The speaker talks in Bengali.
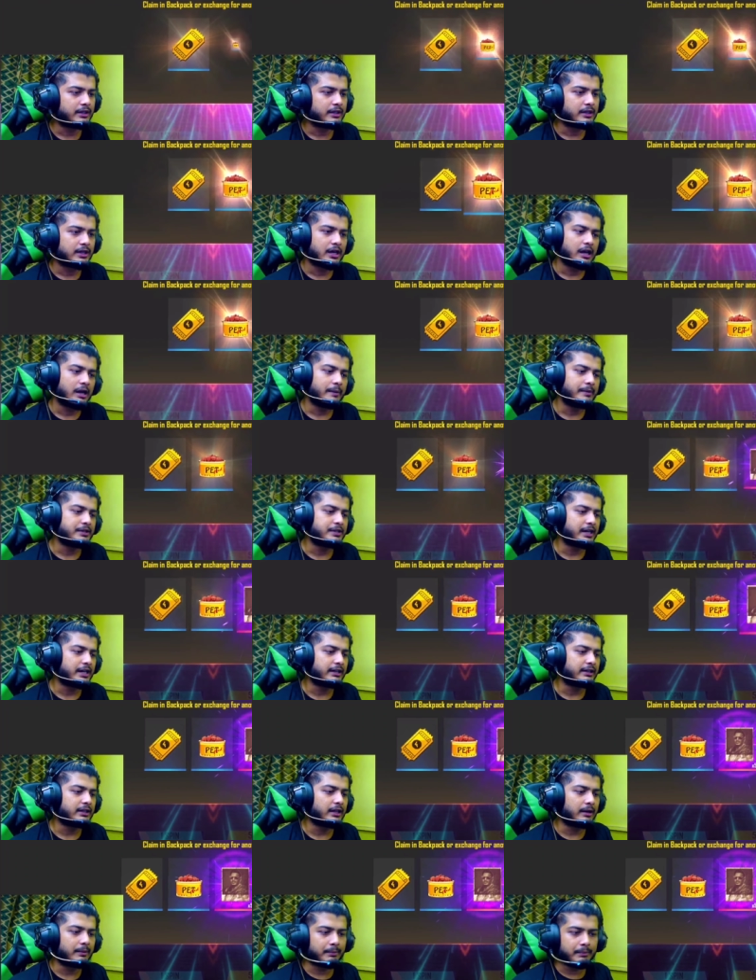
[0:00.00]
আমি
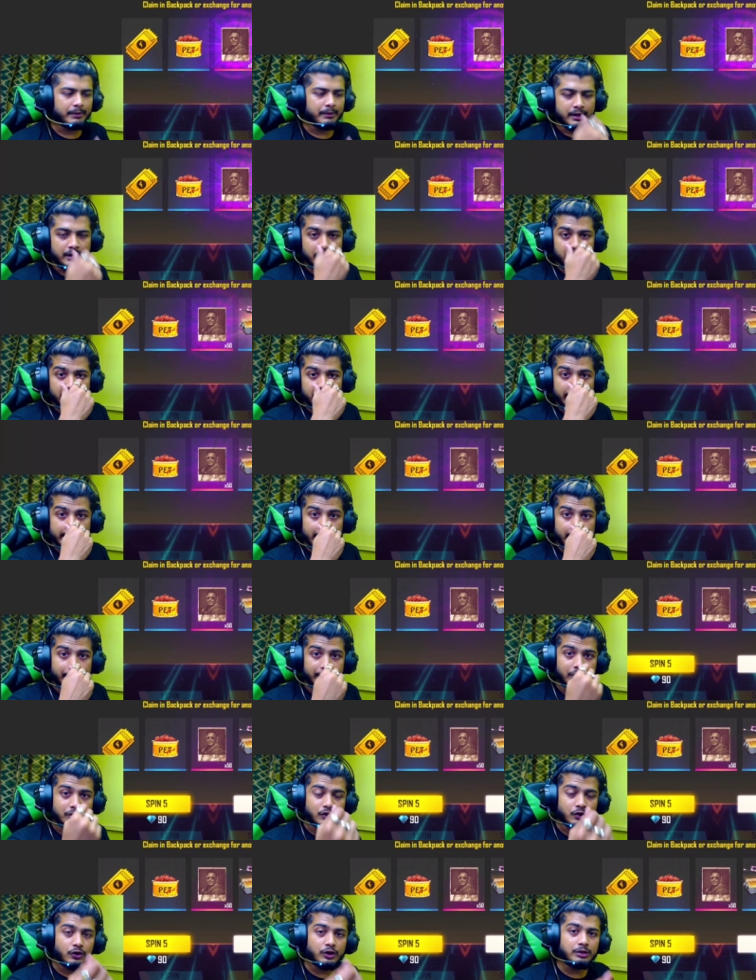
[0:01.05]
জানতাম ভাই আমাকে
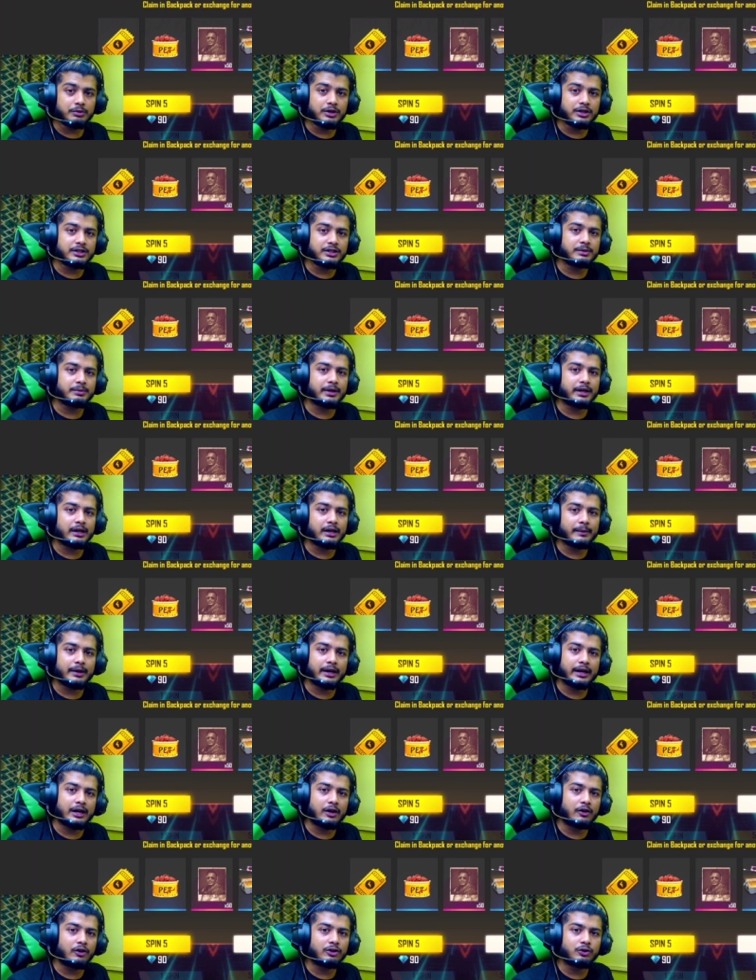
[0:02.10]
যখনই বলেছে ভাই আমার
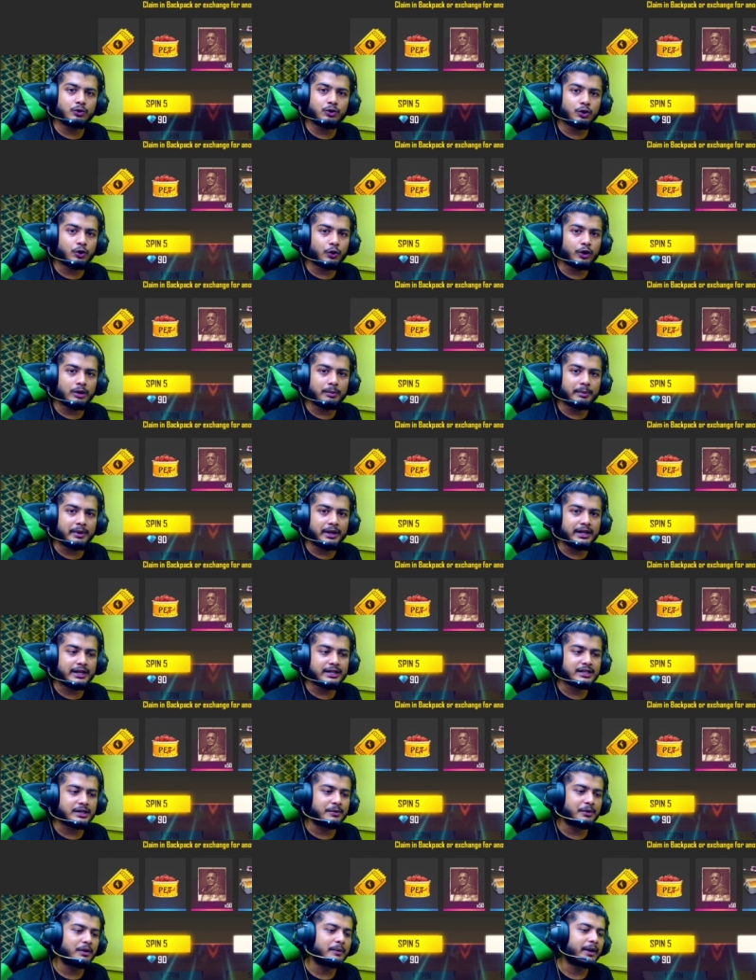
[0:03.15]
অ্যাকাউন্টে দুটো টোকেন বেরিয়ে আছে
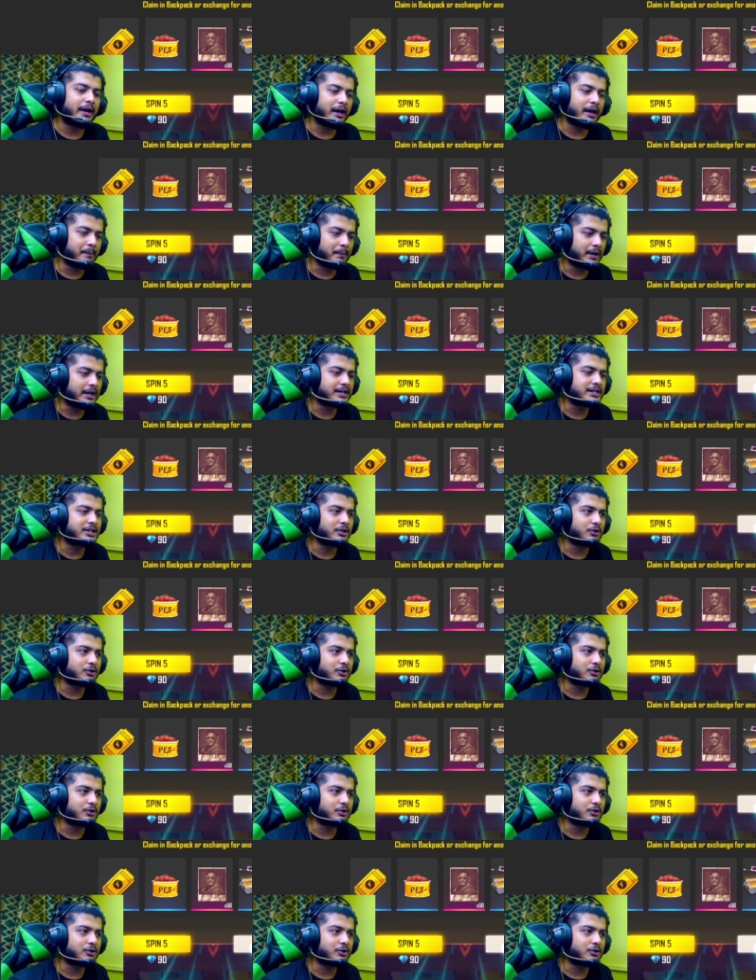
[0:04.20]
আমি বললাম হ্যাঁ বাঁশটা তো